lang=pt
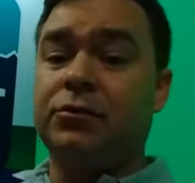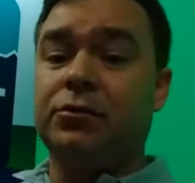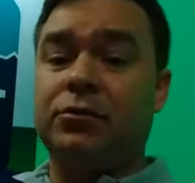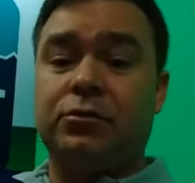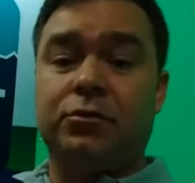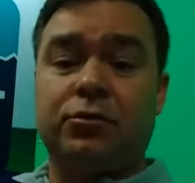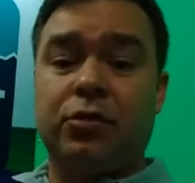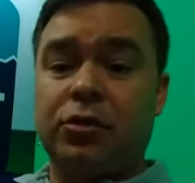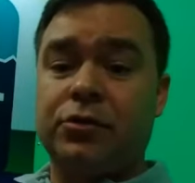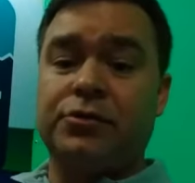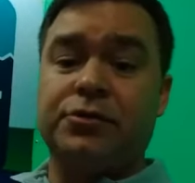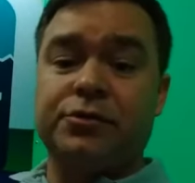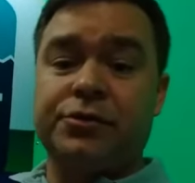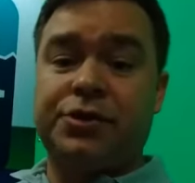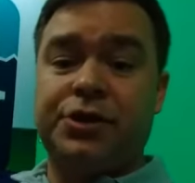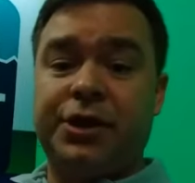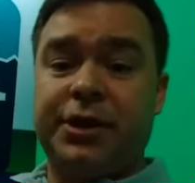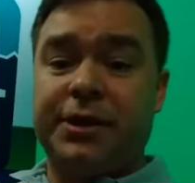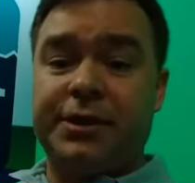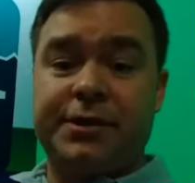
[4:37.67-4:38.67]
todos
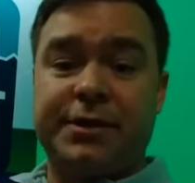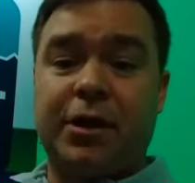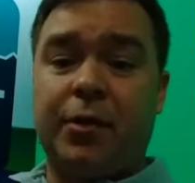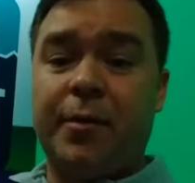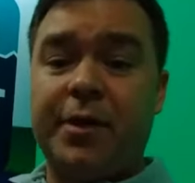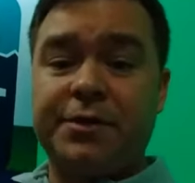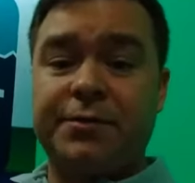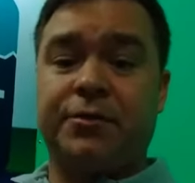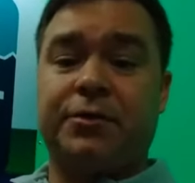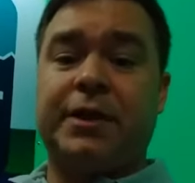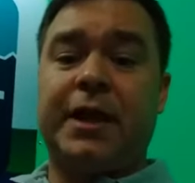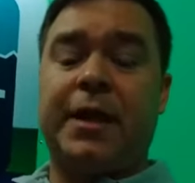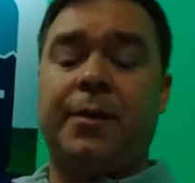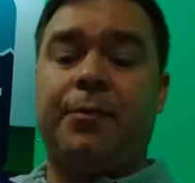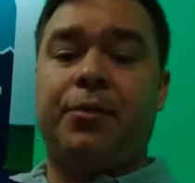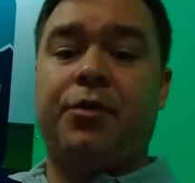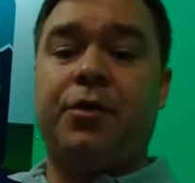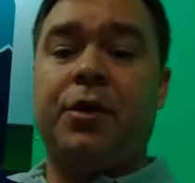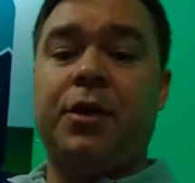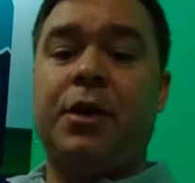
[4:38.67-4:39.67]
os dias ao mesmo
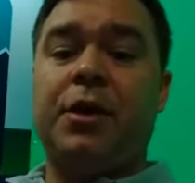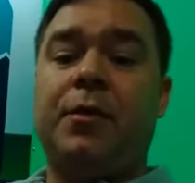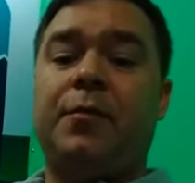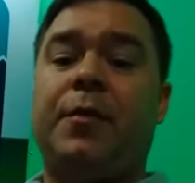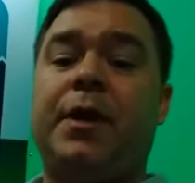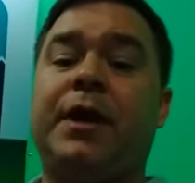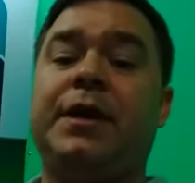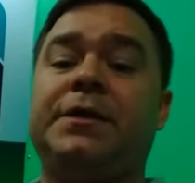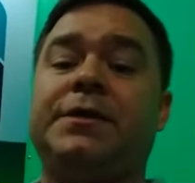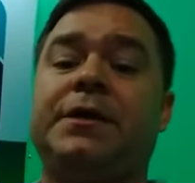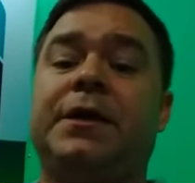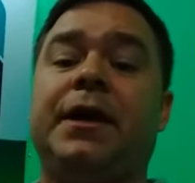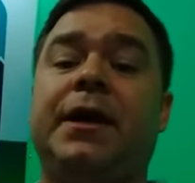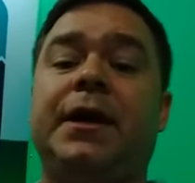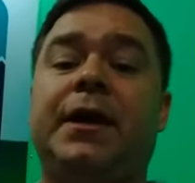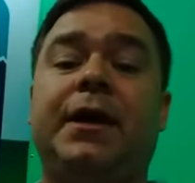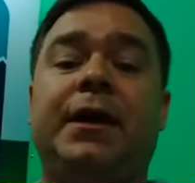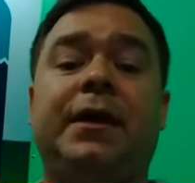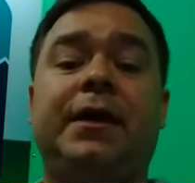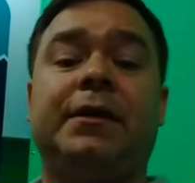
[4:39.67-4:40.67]
tempo, mas
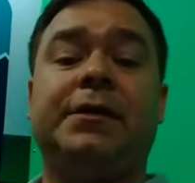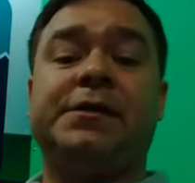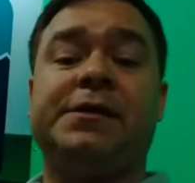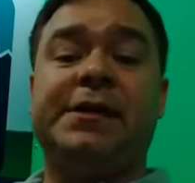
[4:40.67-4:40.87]
é,